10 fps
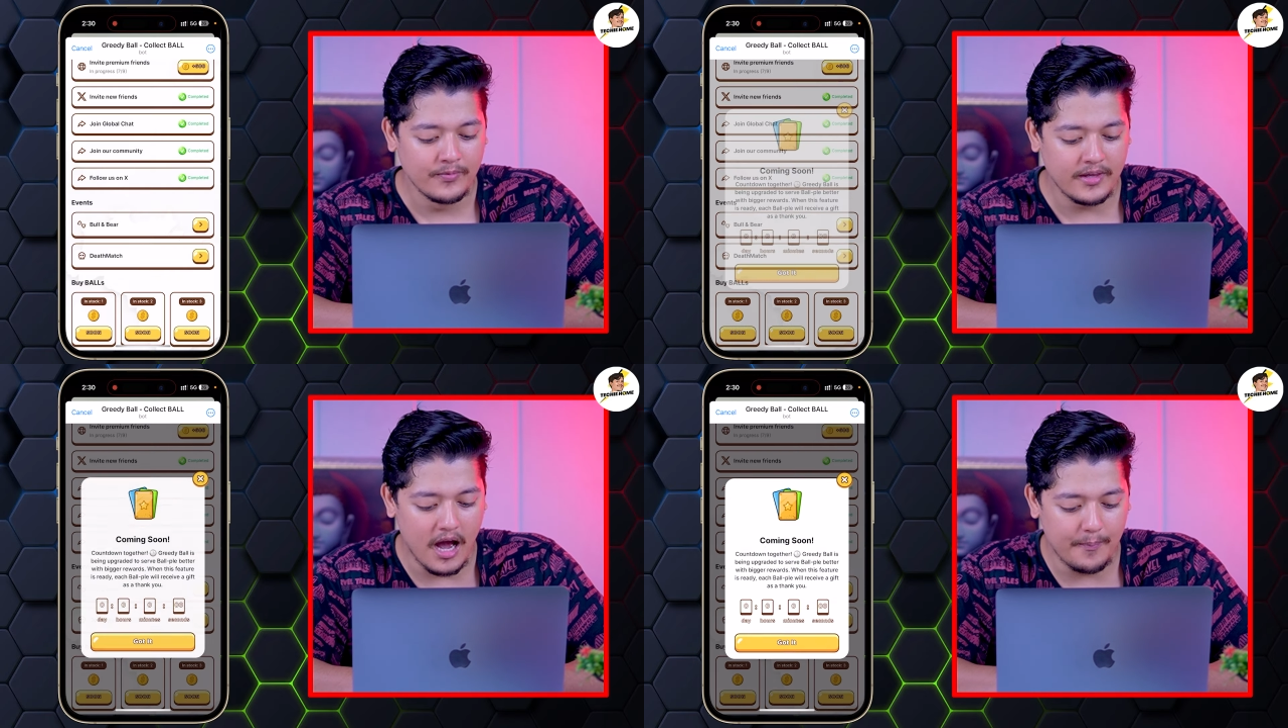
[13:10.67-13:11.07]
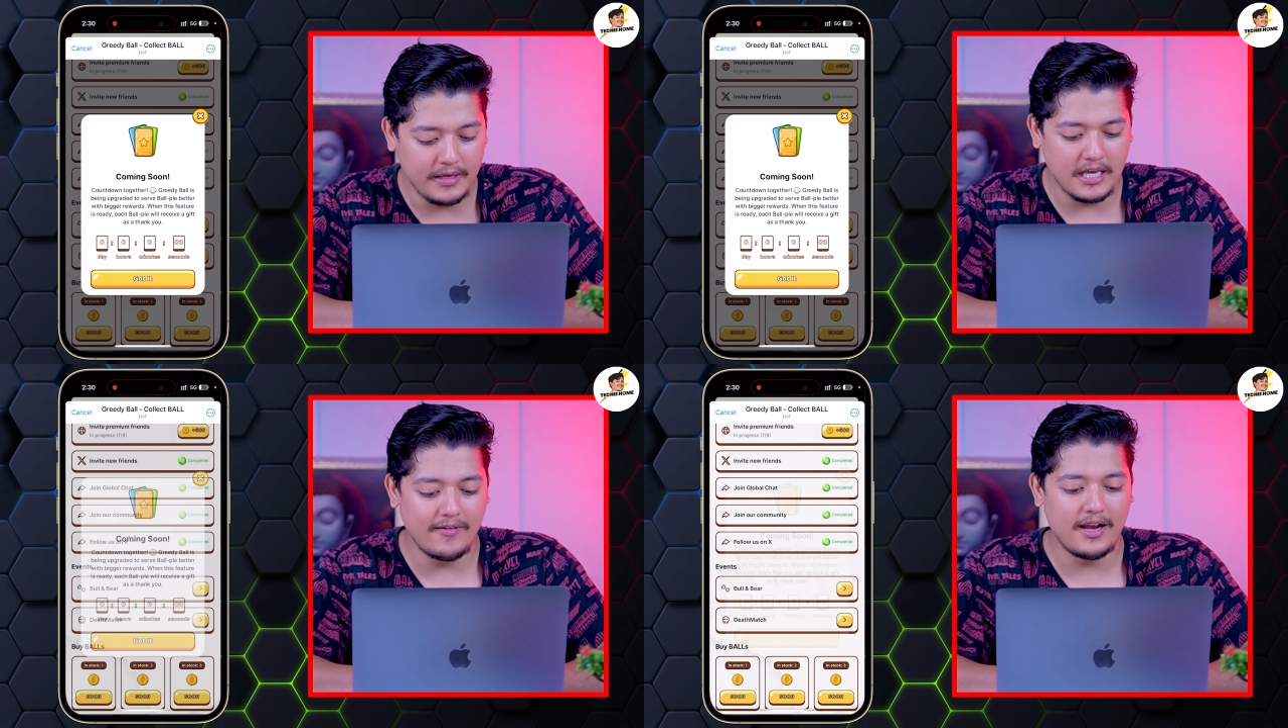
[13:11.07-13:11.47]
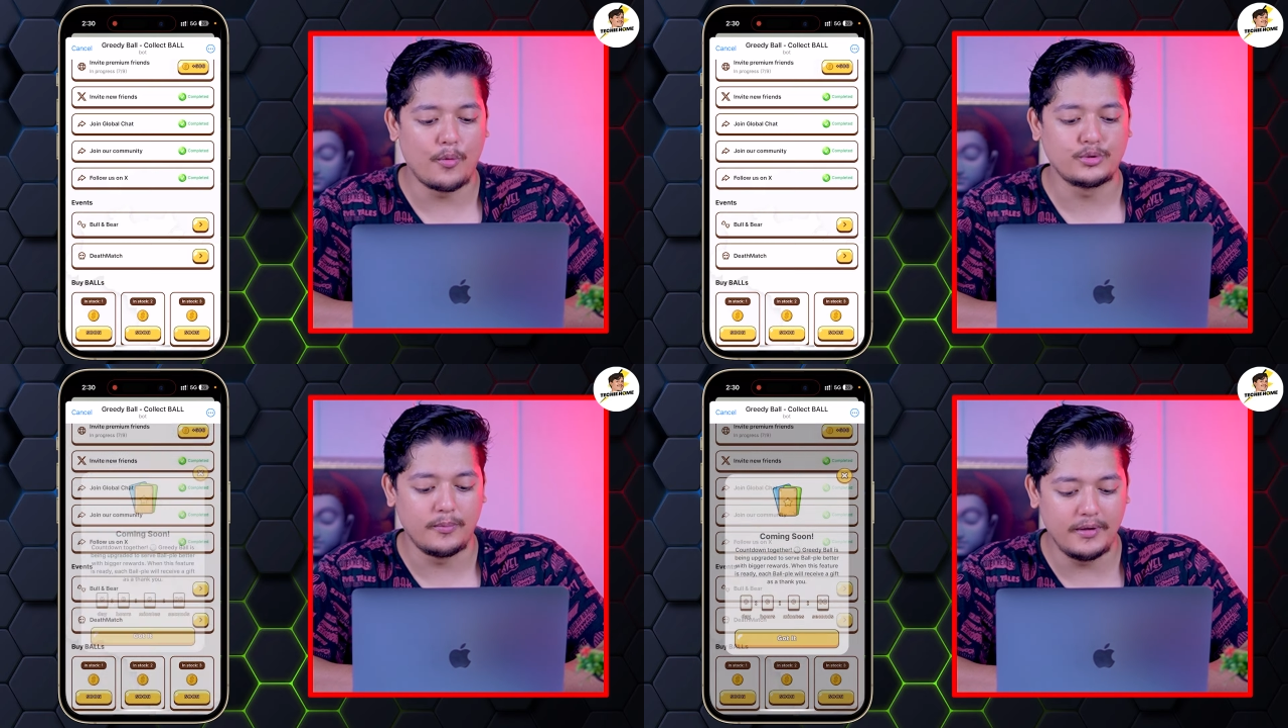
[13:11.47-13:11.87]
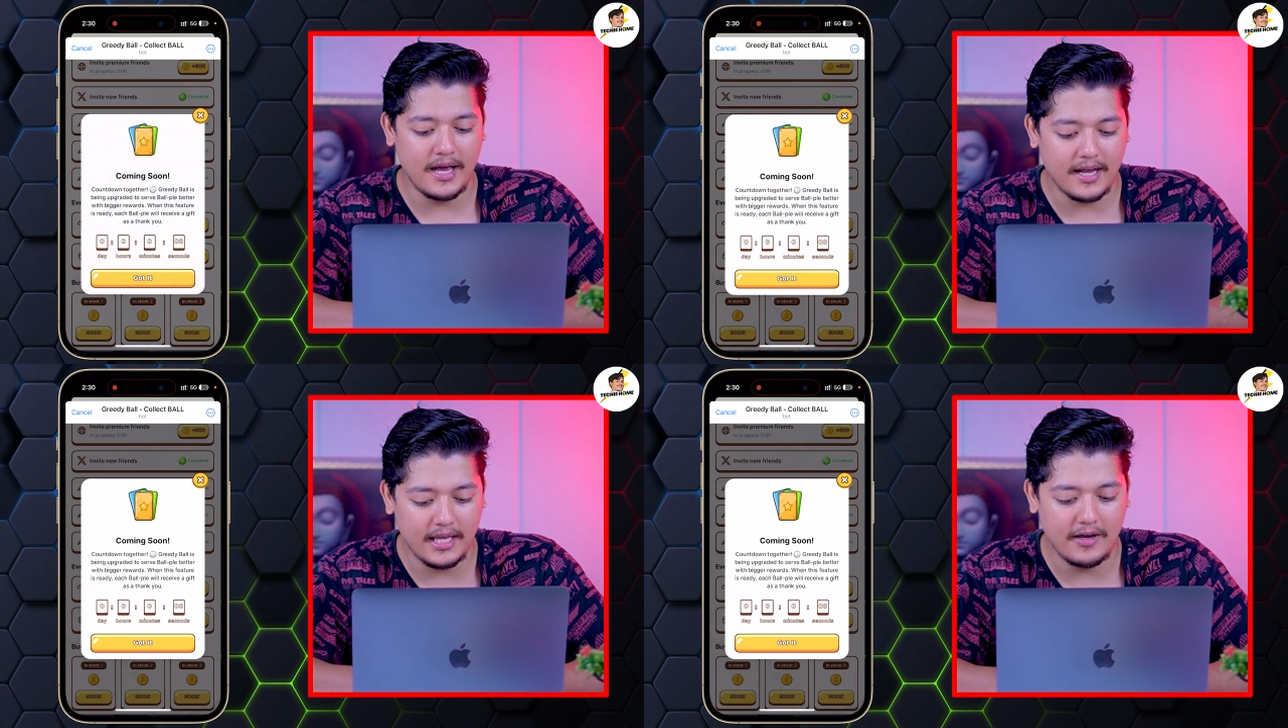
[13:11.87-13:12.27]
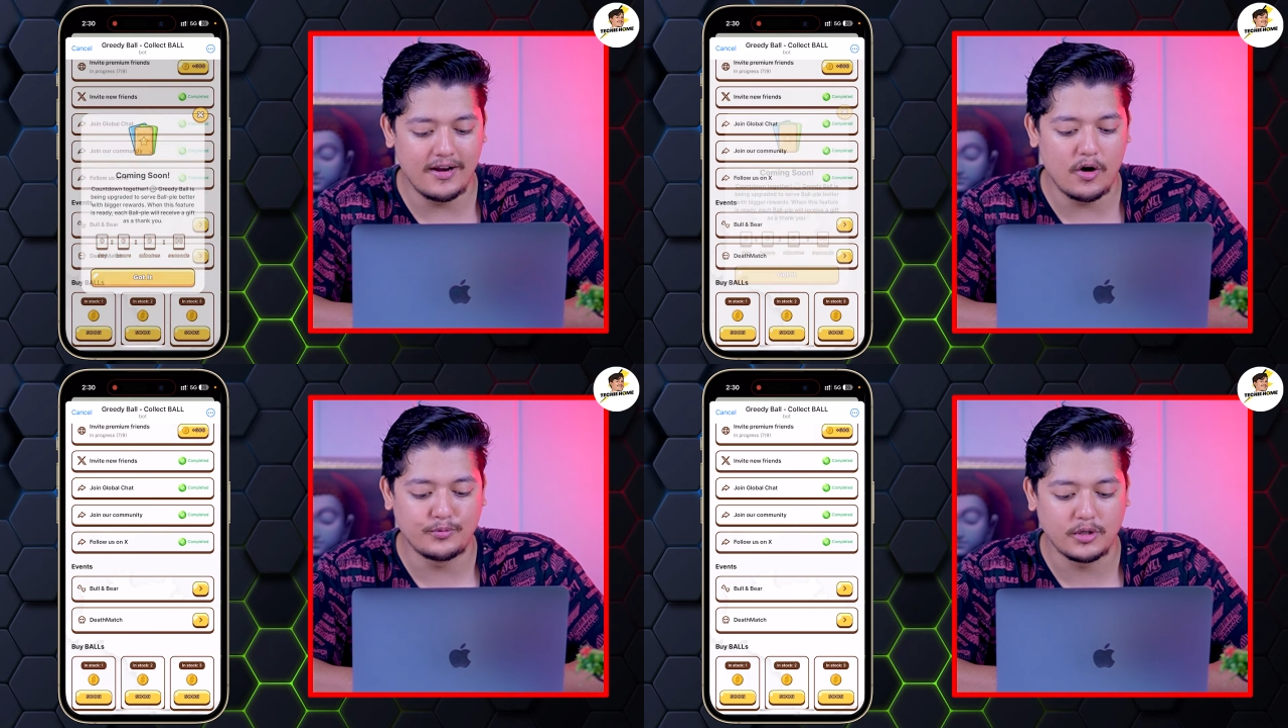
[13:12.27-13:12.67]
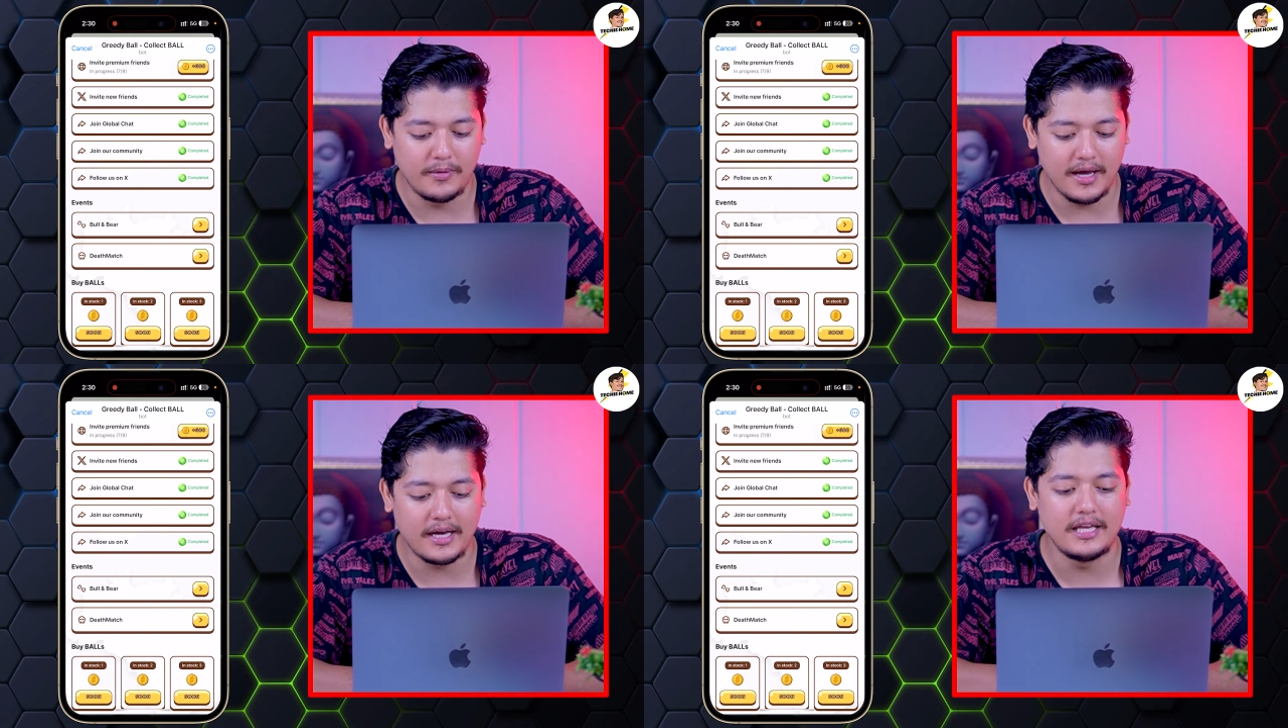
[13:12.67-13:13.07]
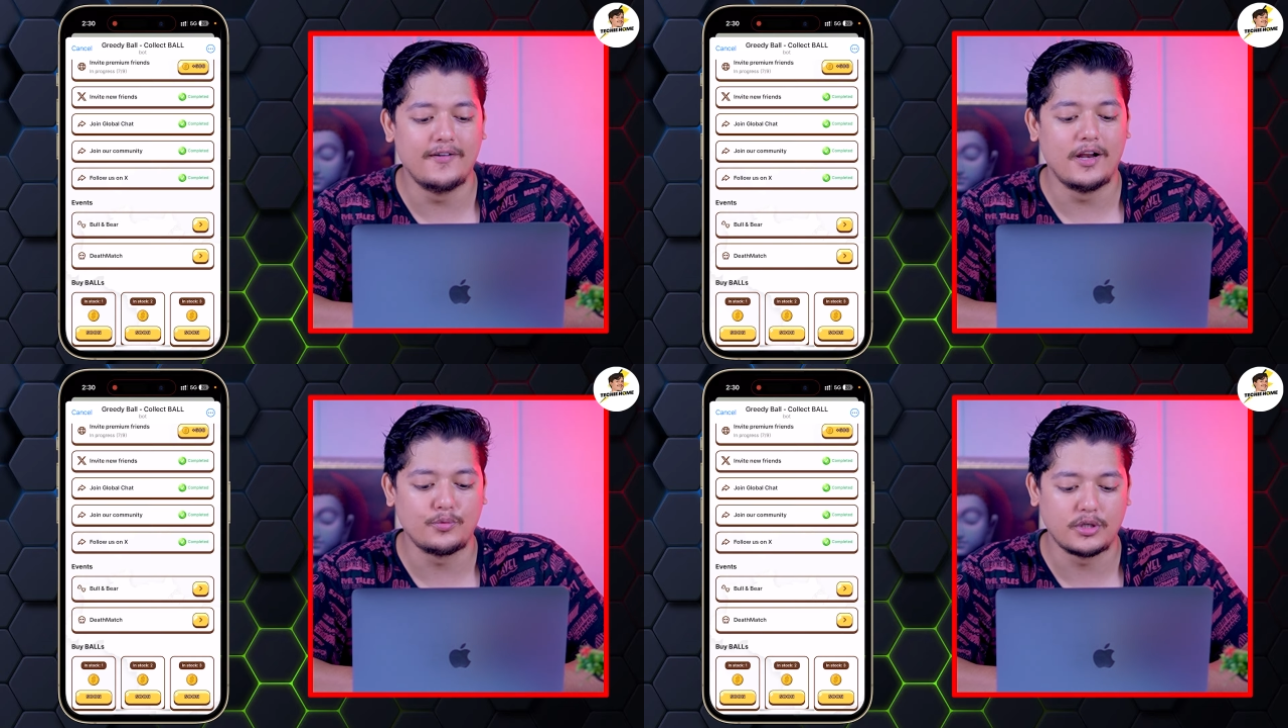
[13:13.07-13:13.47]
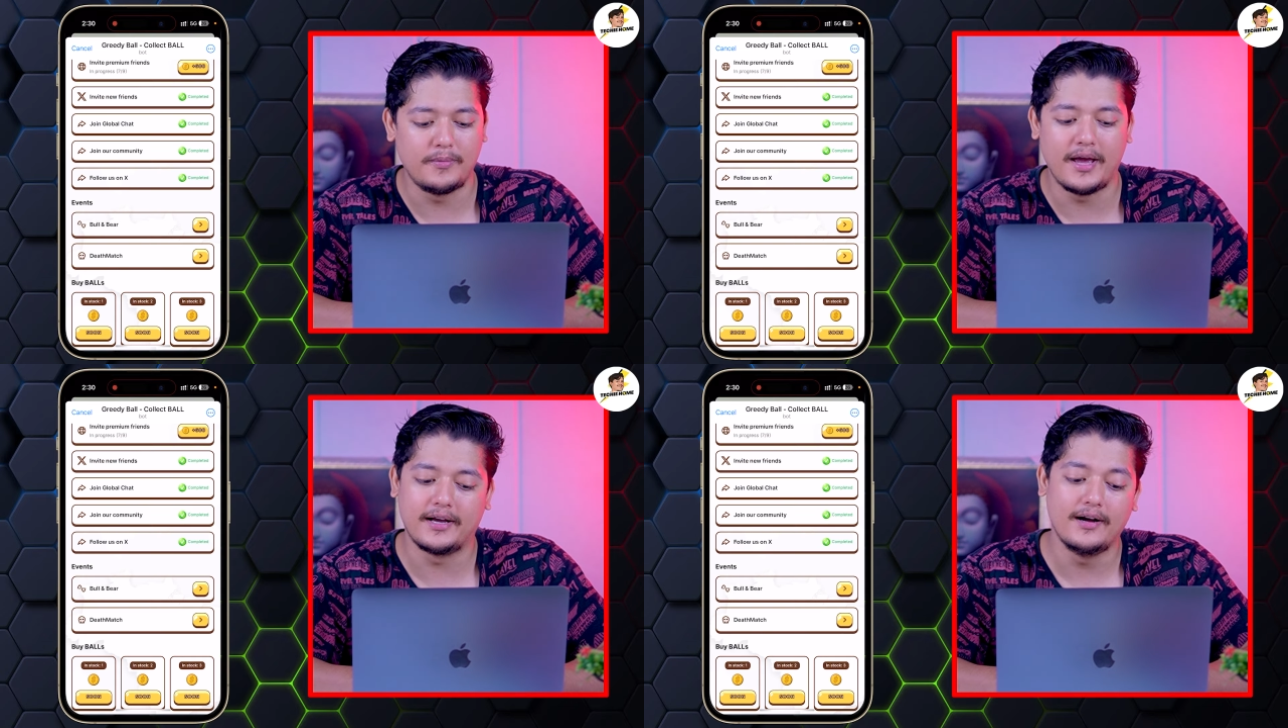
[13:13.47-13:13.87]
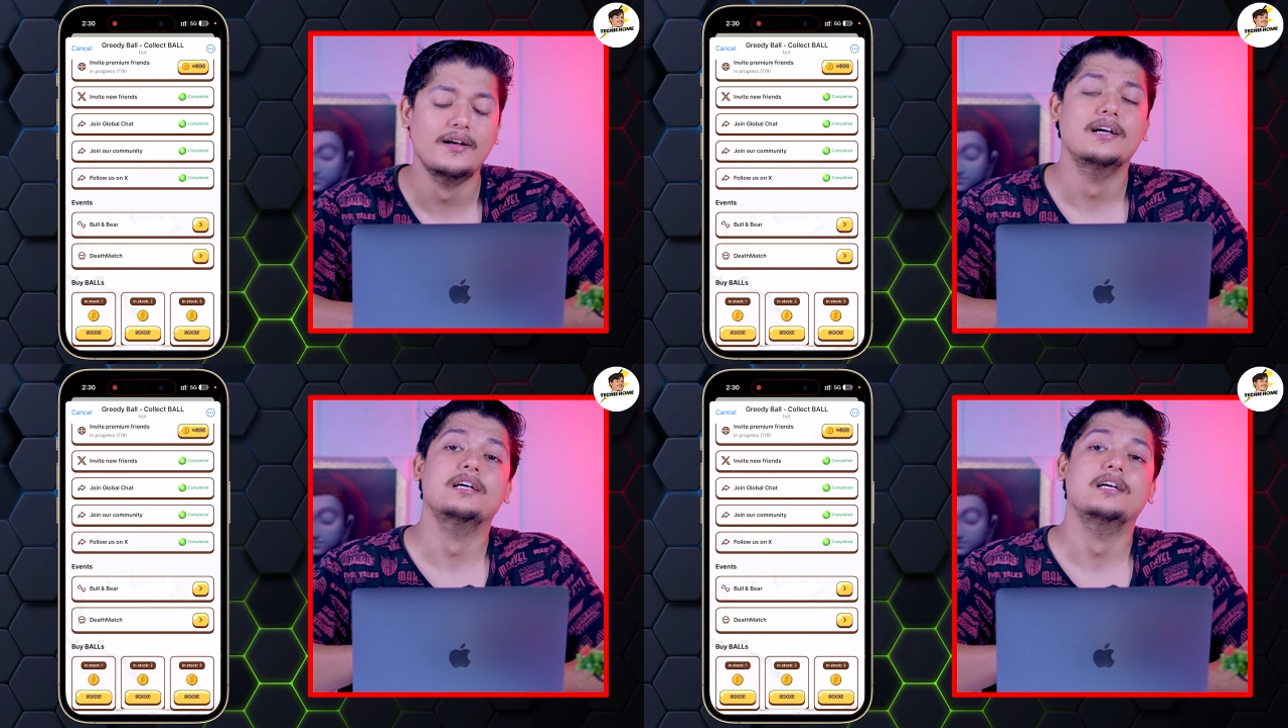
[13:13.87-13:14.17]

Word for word: यहाँ पे ये वाला ऑप्शन भी आएगा ये वाला ऑप्शन भी आएगा ये वाला ऑप्शन भी आएगा